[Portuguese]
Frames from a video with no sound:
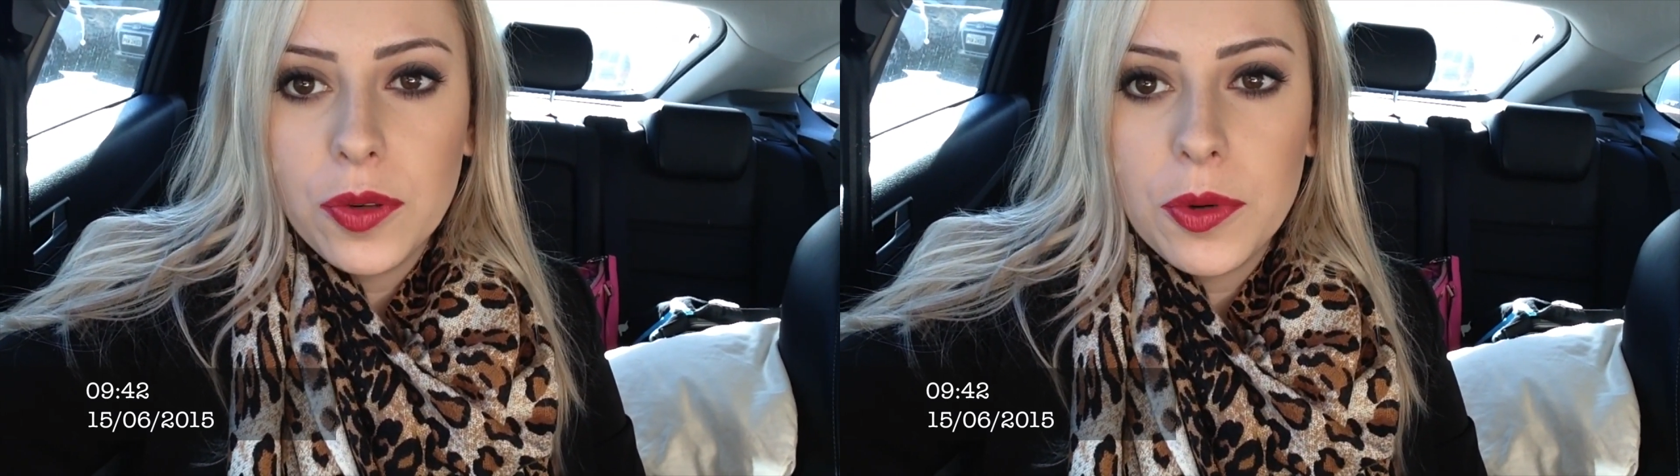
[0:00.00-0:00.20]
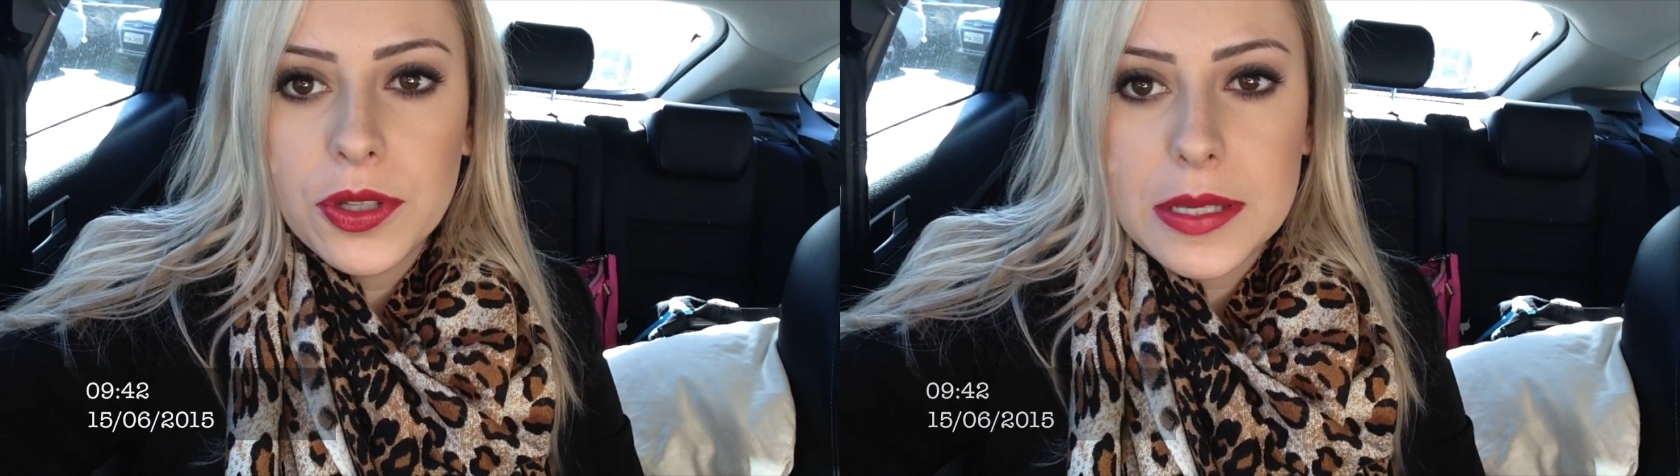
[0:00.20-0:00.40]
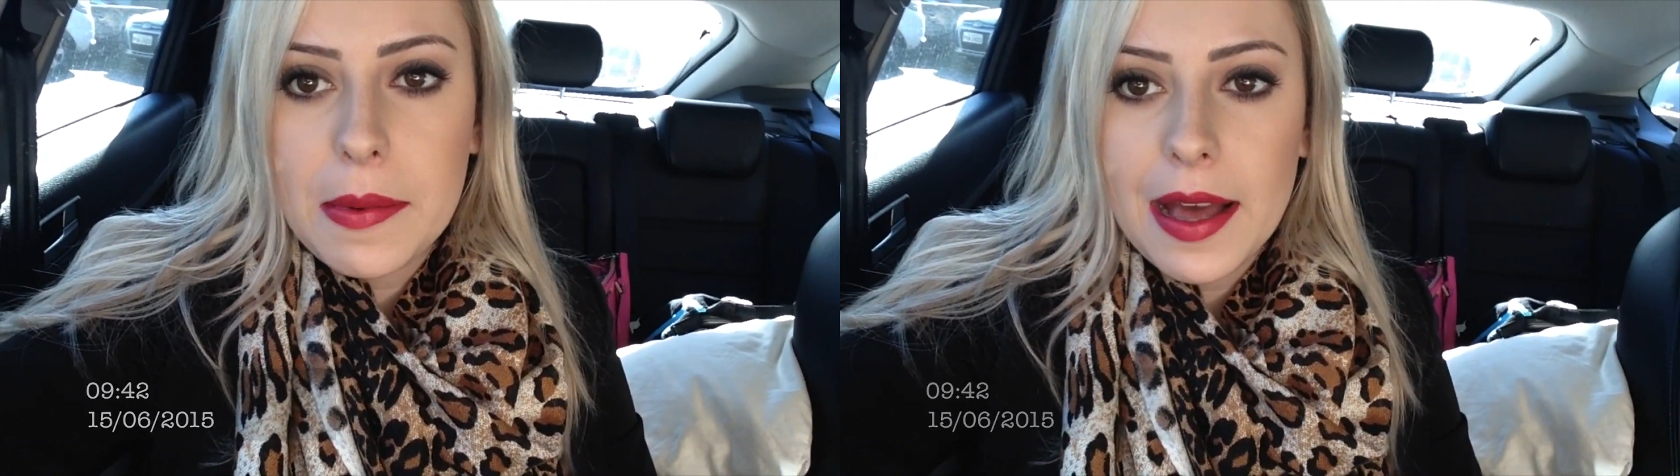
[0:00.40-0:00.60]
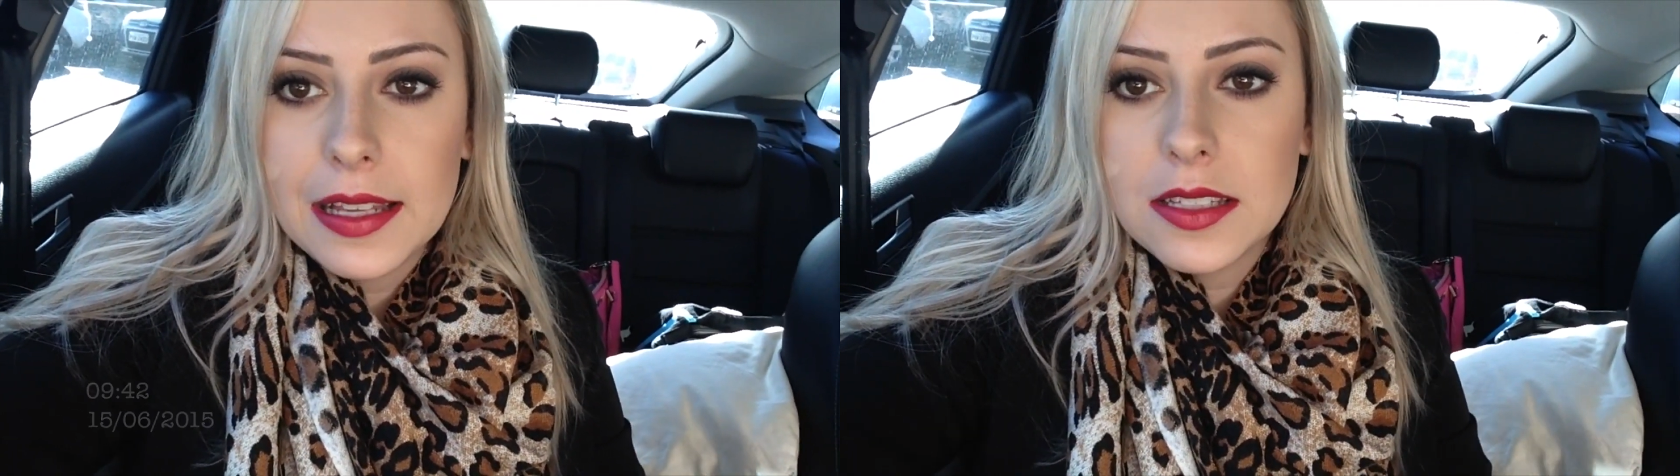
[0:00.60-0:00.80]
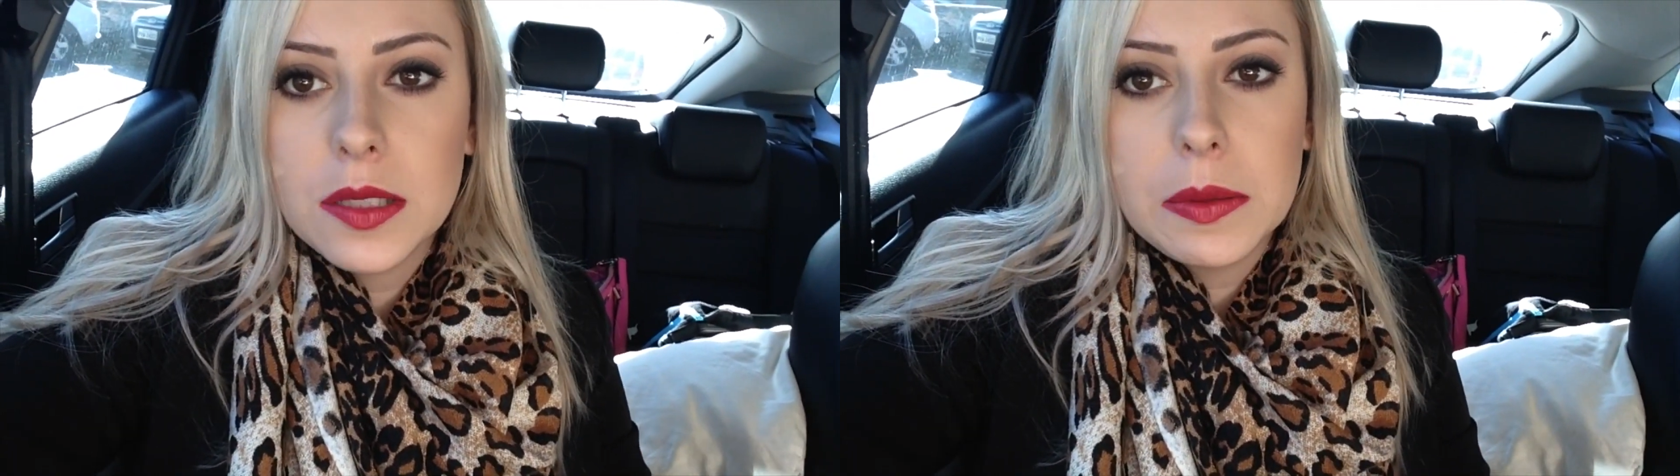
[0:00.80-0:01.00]
arrumou as
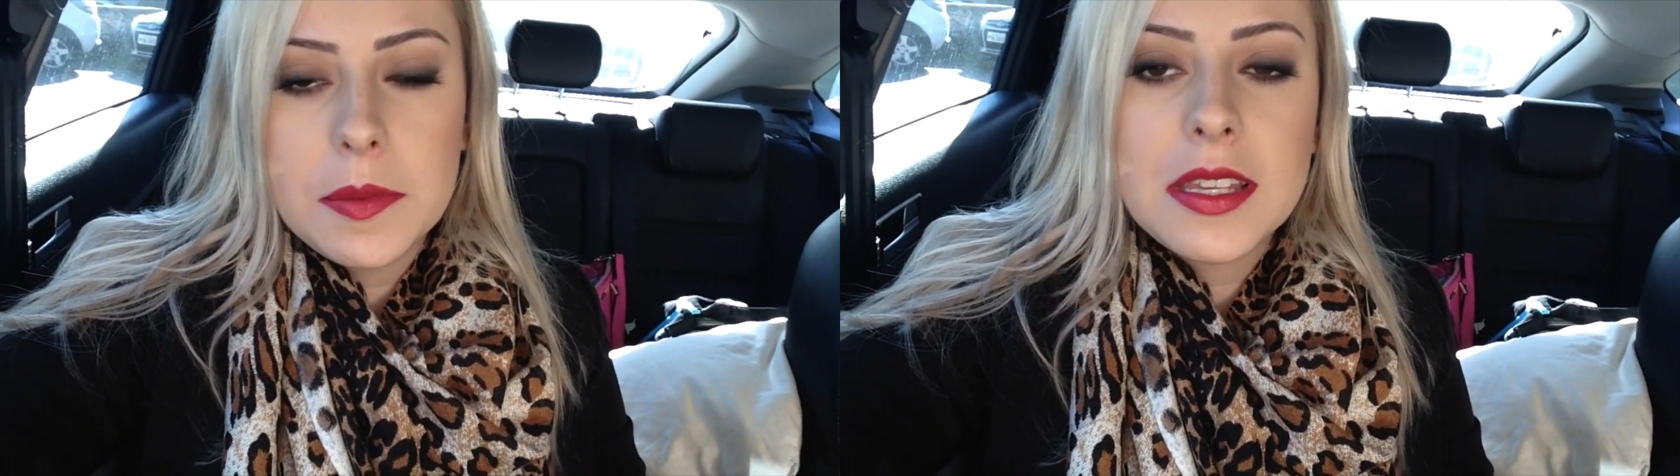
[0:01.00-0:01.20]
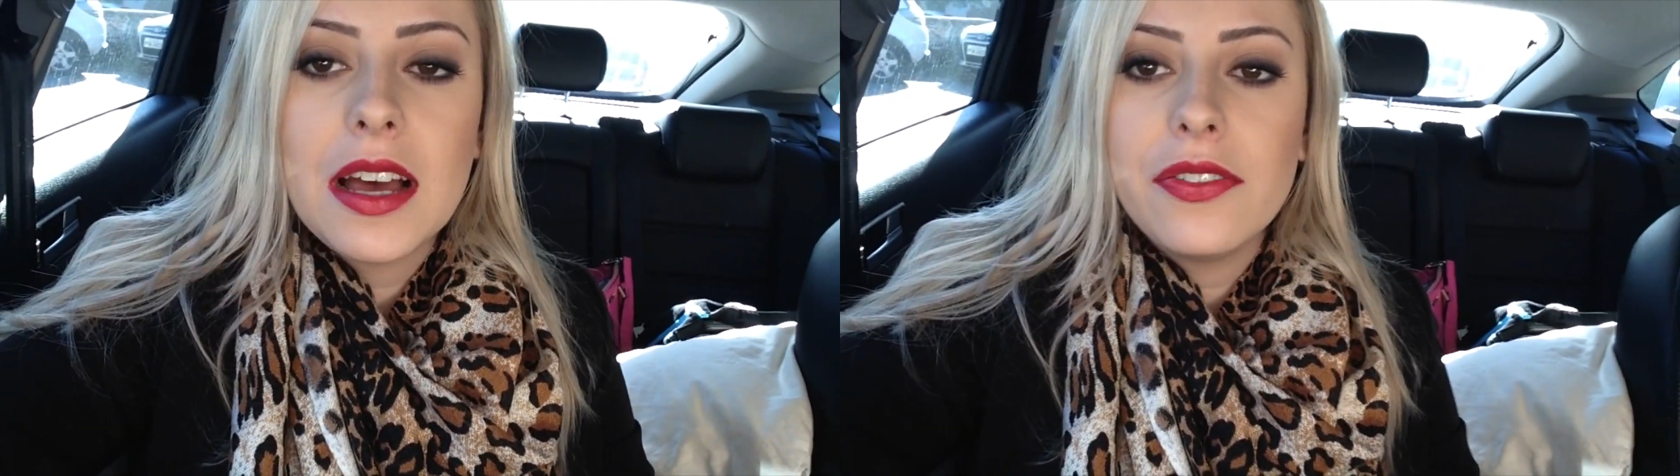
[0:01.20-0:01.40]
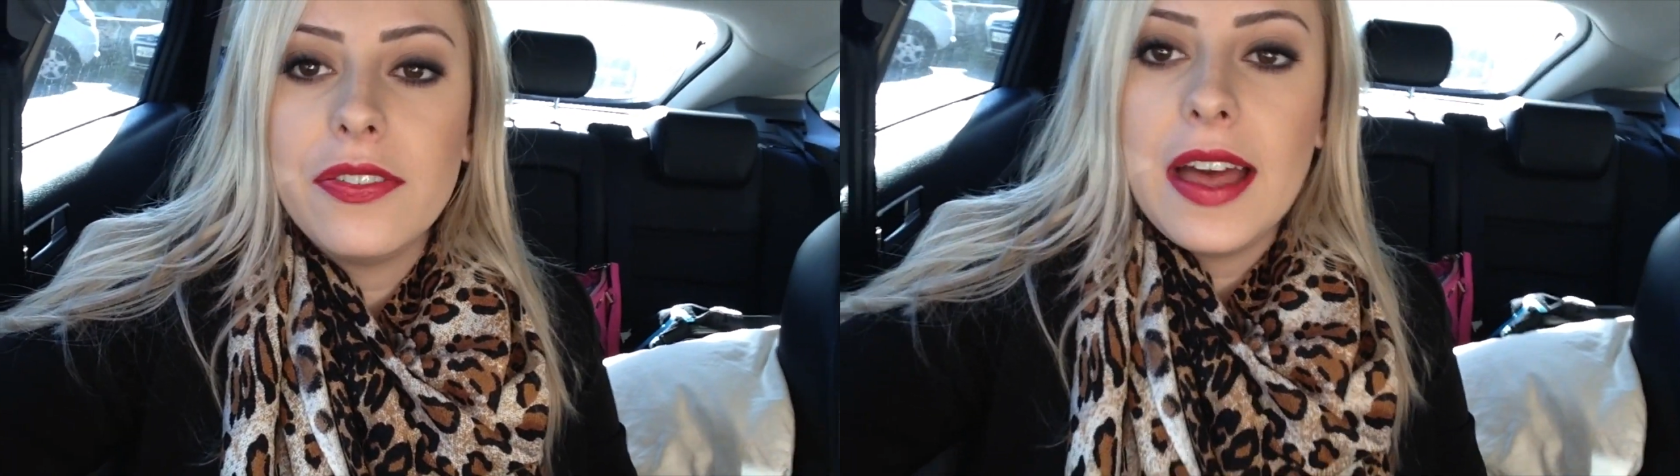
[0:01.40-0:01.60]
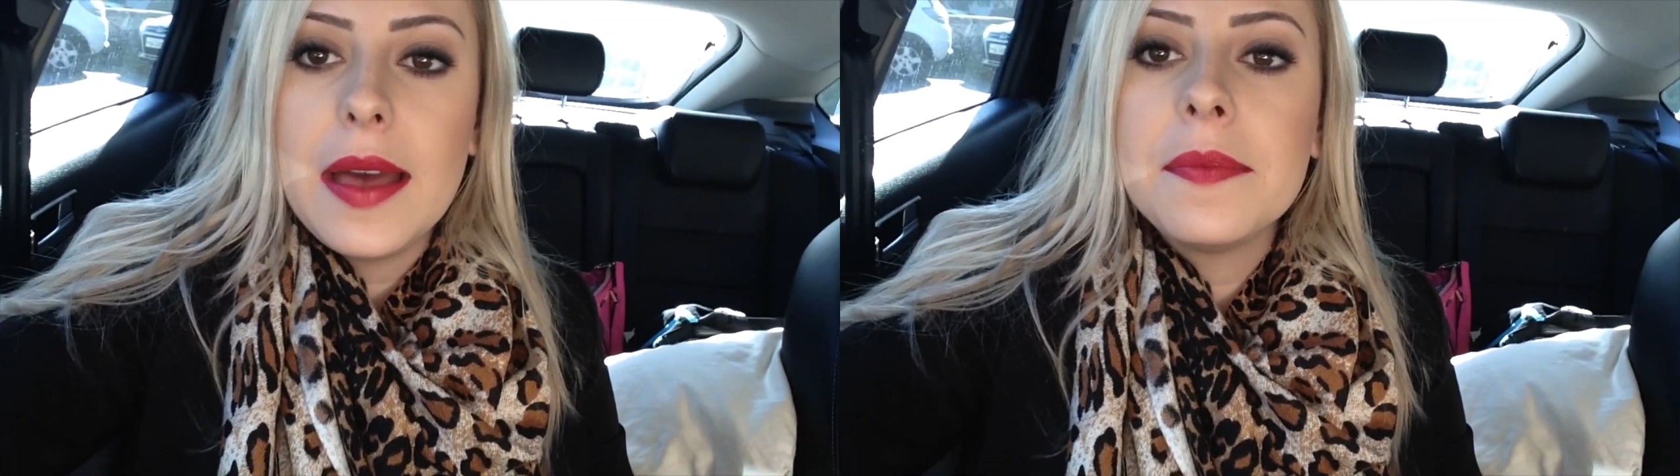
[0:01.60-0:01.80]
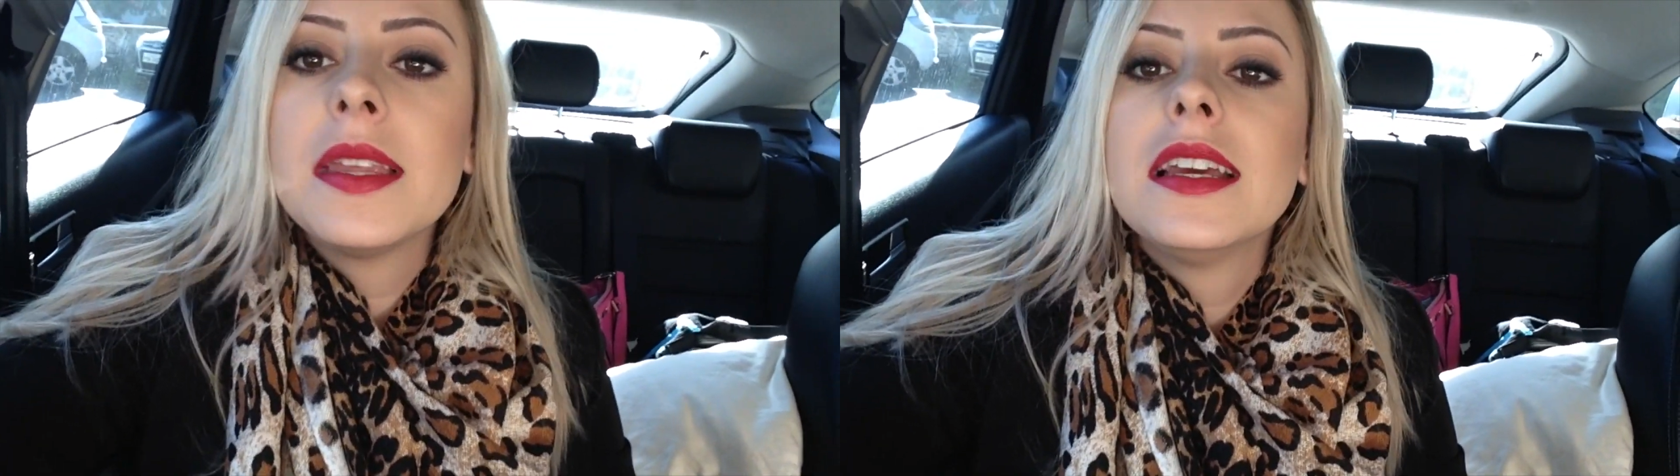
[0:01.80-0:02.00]
malas, tomamos
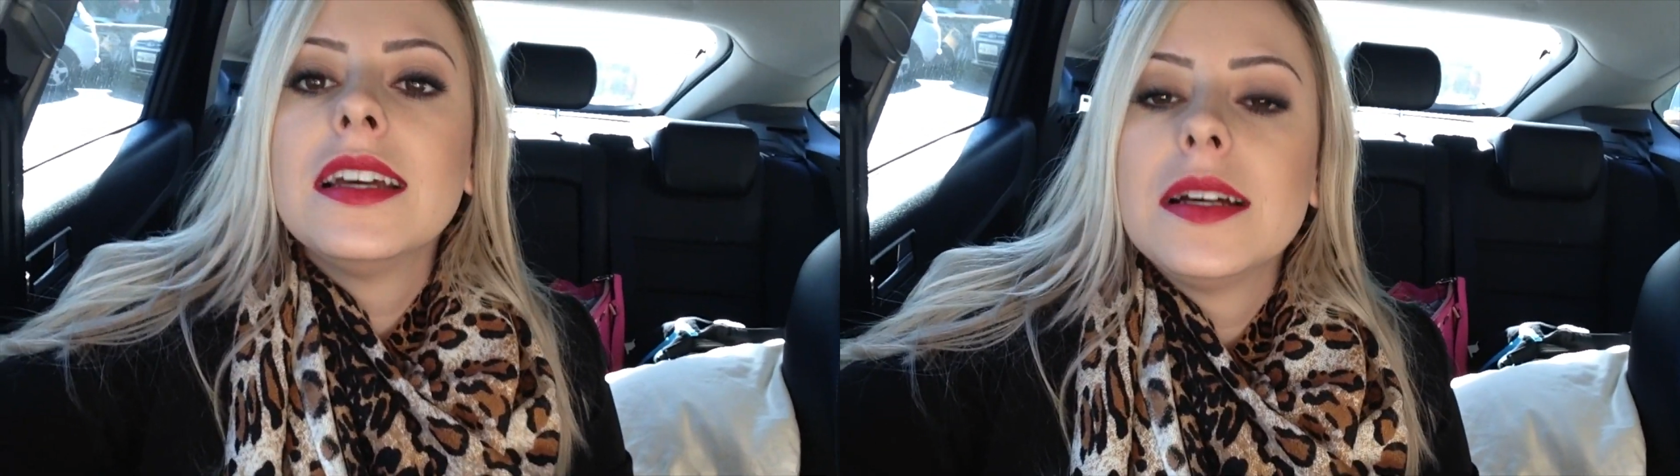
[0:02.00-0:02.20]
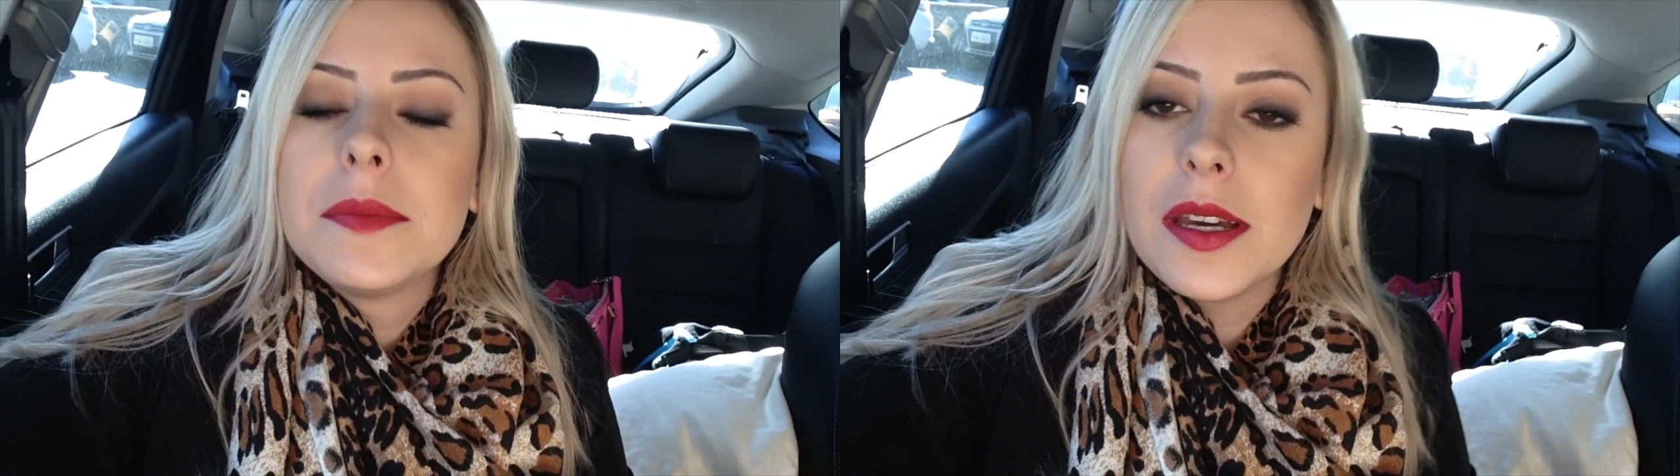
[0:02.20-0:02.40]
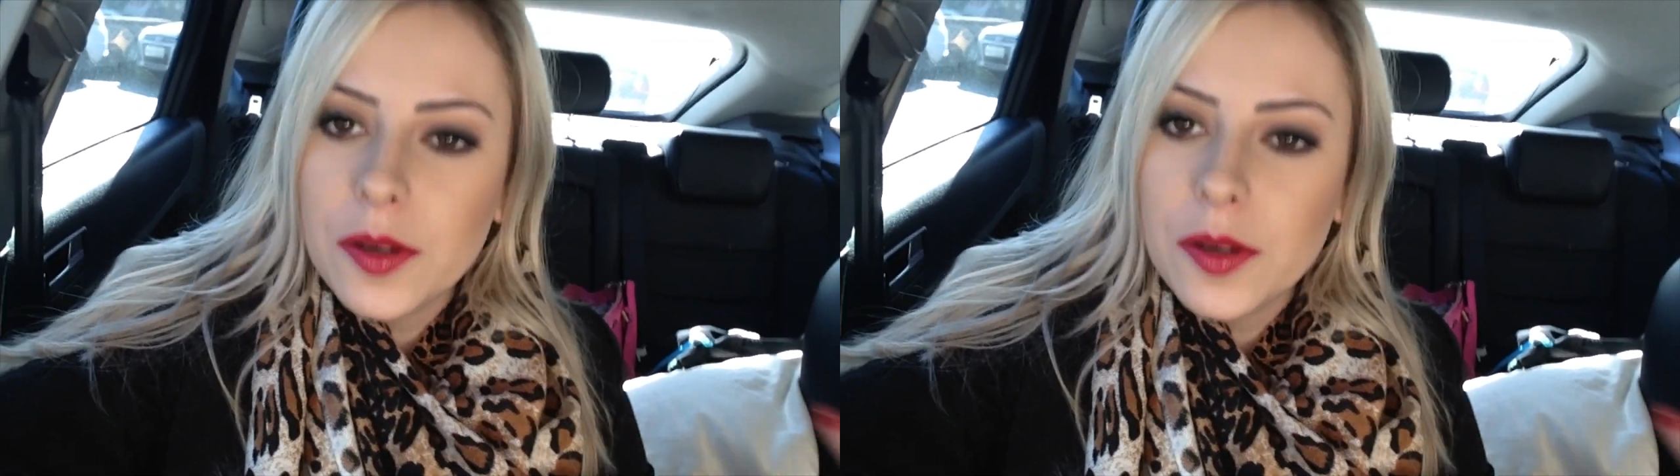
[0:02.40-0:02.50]
café, me